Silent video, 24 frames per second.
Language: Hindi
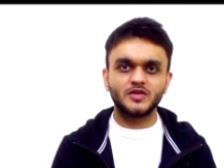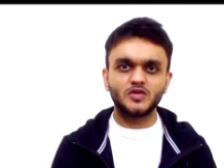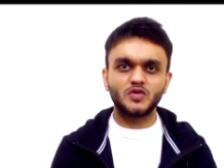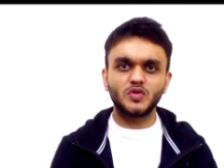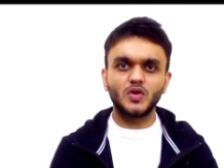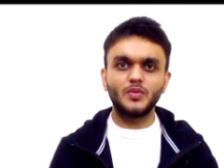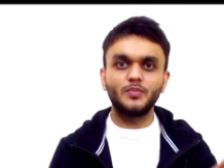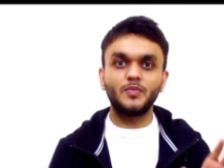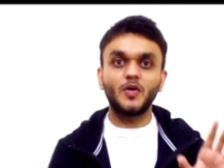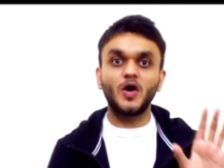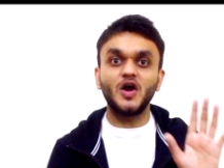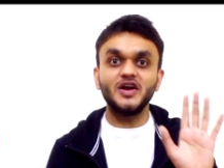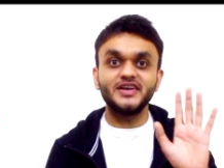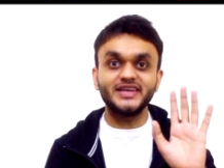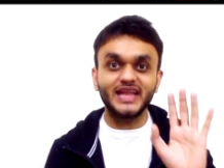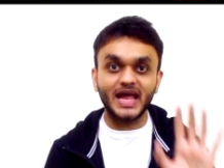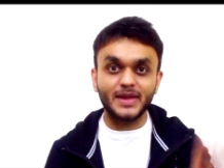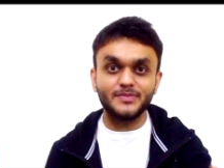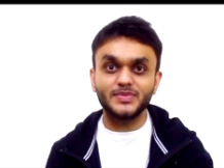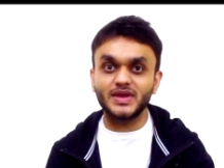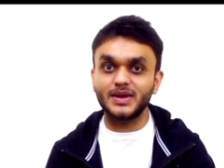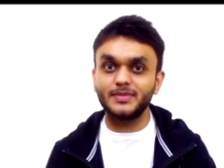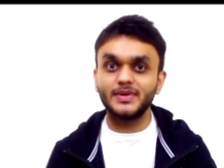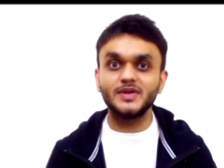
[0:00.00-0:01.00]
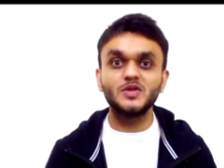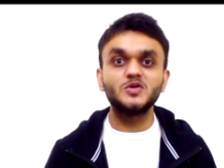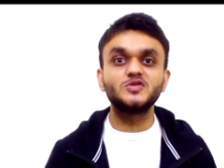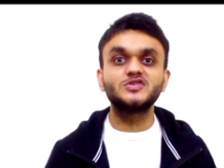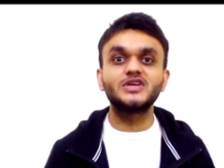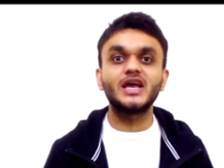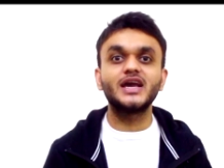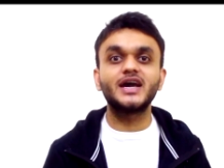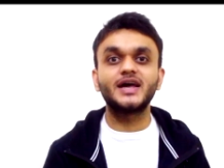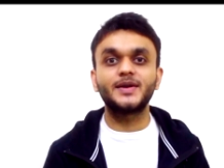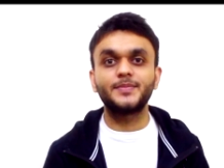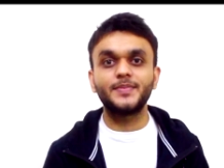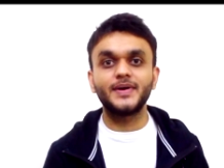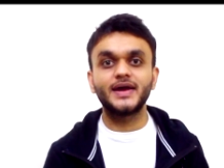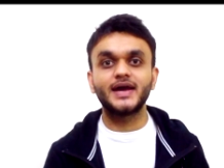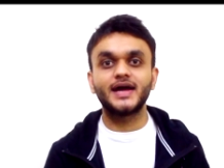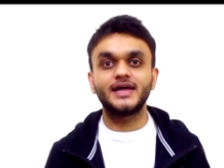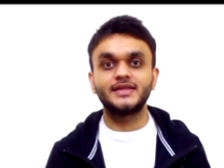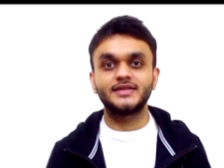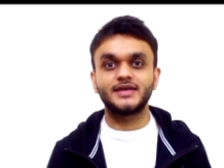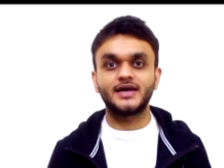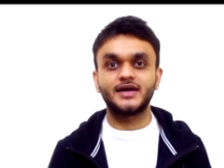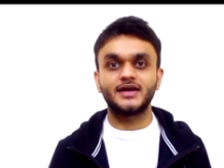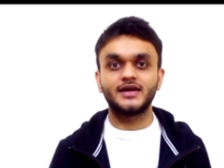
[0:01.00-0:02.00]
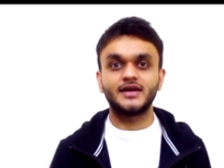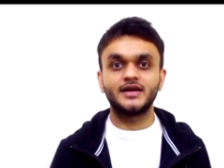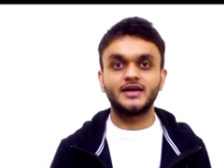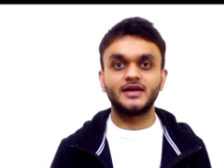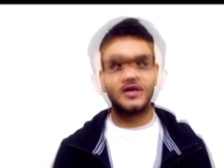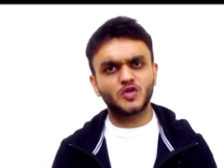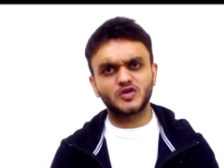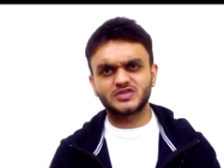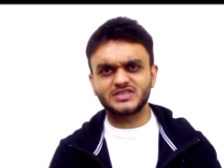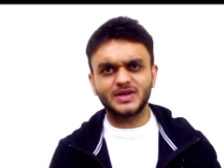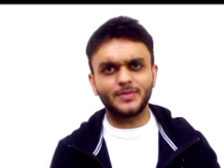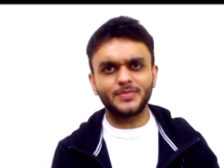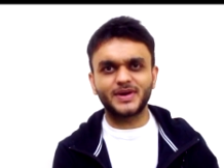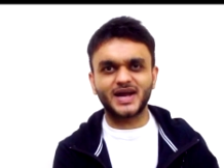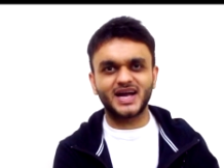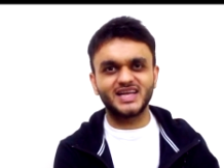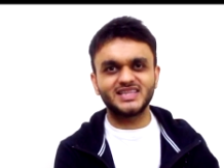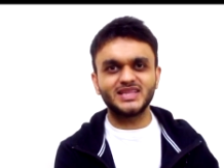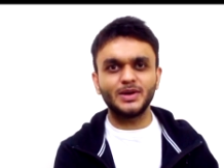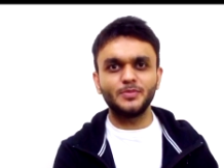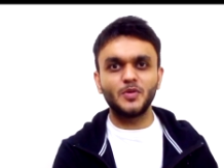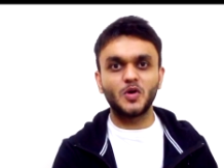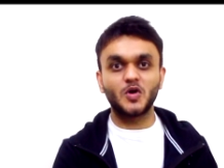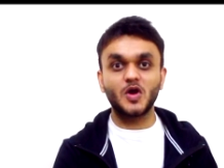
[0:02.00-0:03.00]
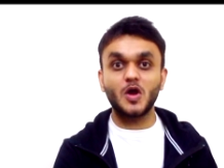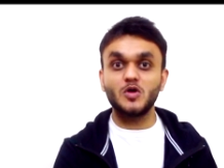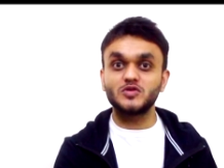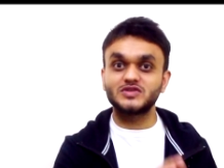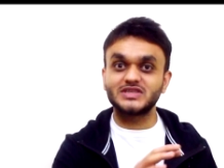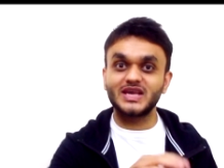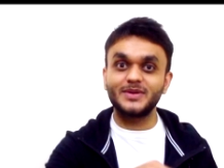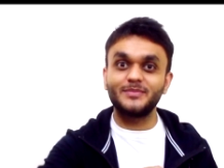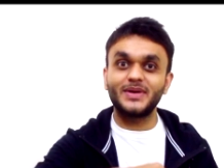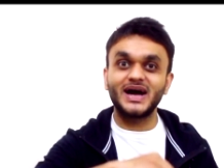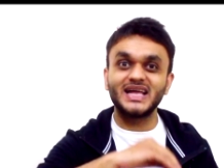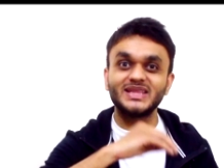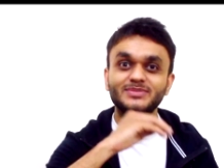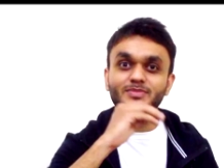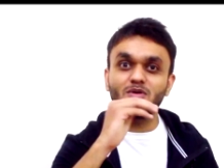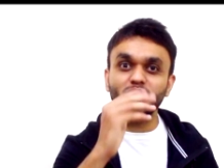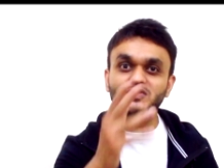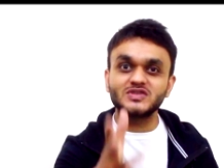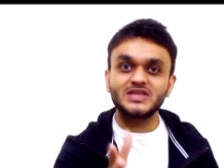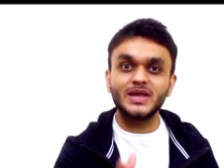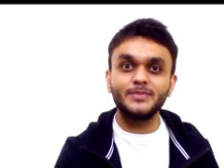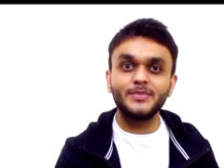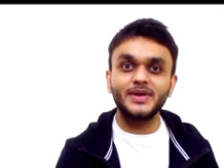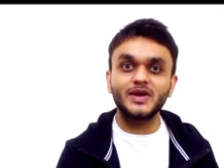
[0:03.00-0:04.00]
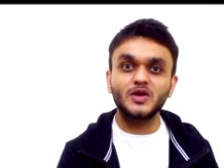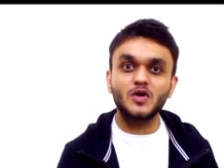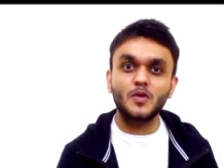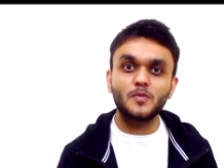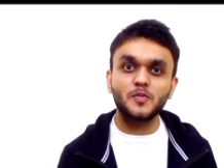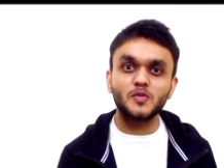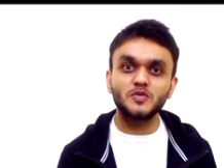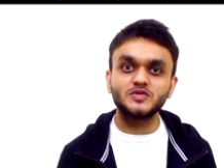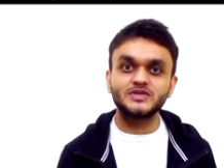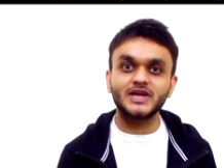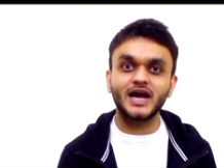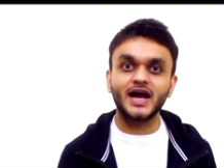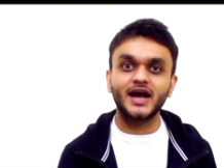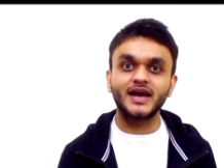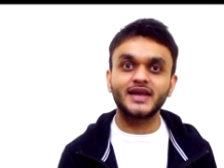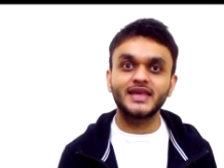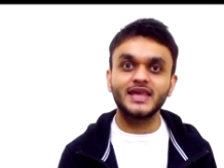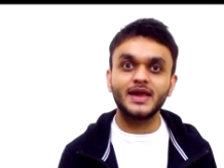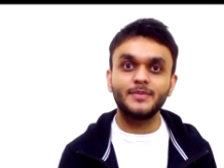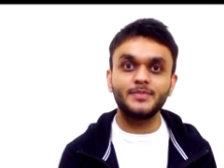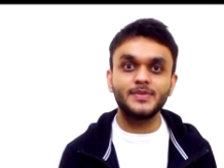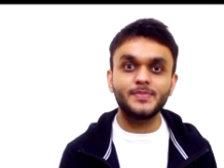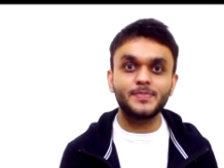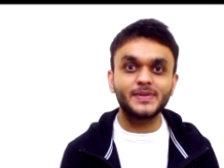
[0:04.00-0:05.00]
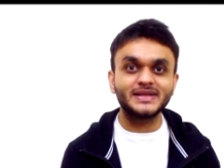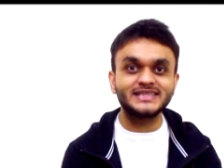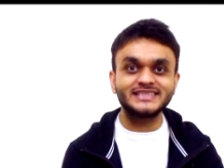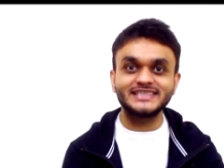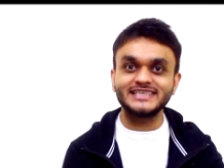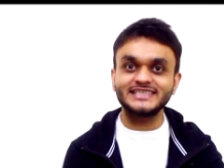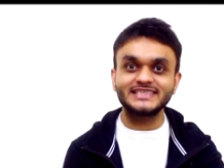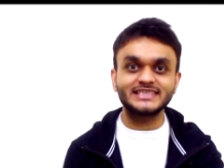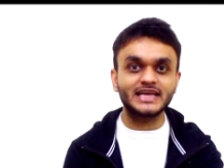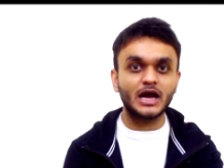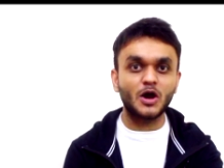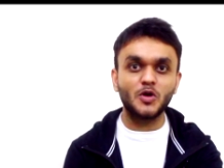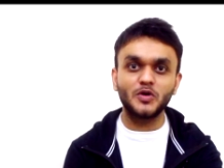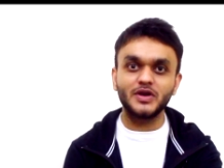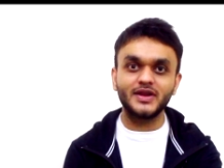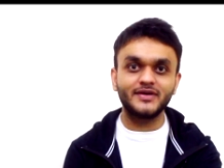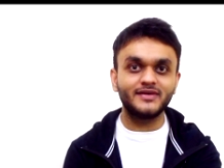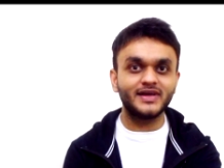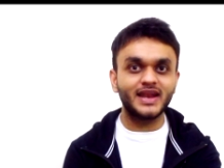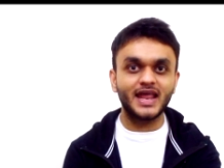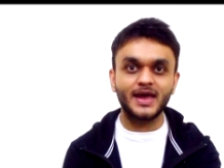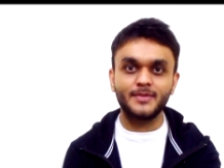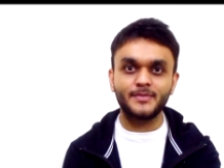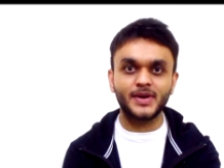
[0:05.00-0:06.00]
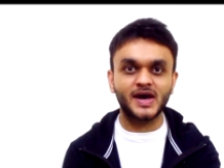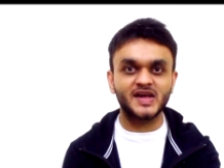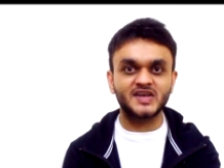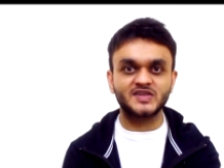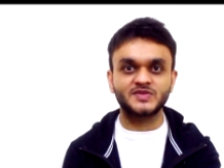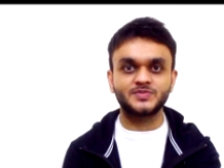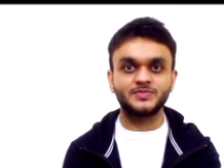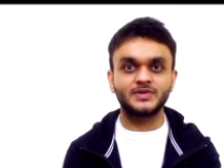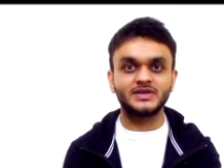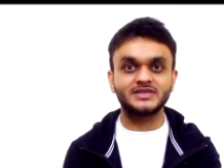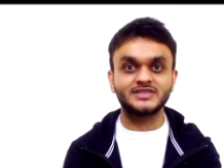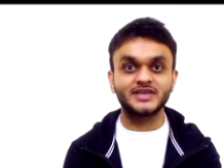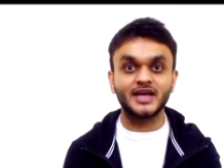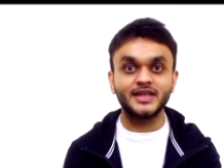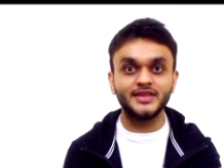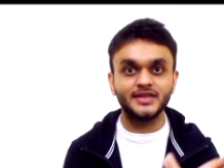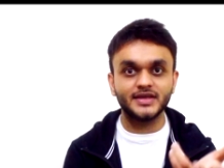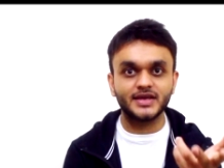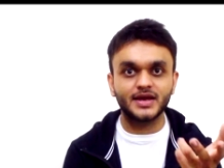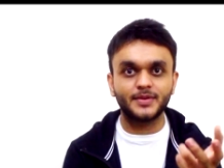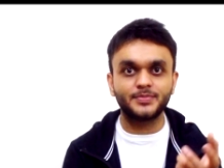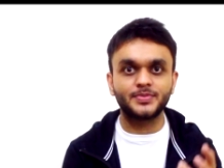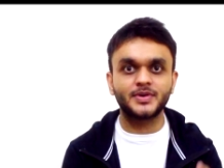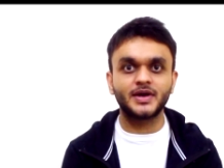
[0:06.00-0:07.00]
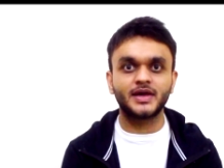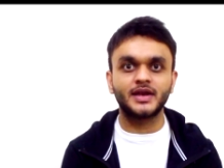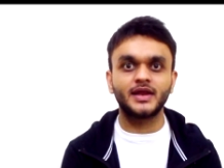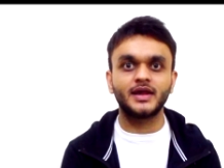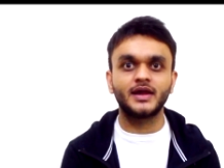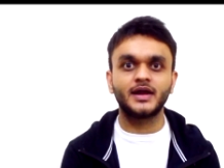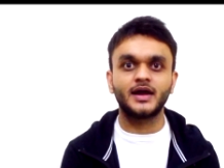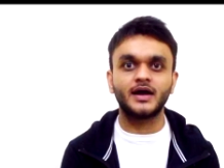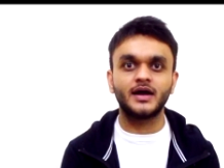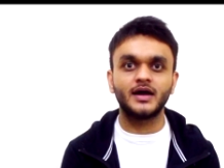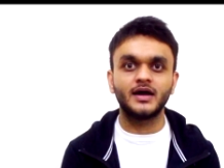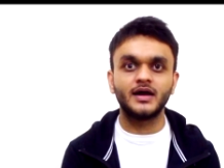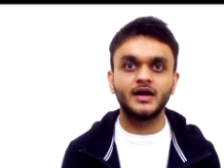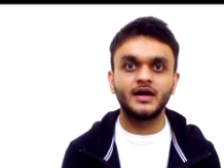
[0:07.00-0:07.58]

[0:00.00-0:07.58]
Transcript: तो बहुत टाइम के बाद उसके घर पे गया था तो सब खत्म हो गया उसके बाद में उसने मेरे को पूछा कि अभी पच्चीस का होने वाला है मार्च में शादी कब करेगा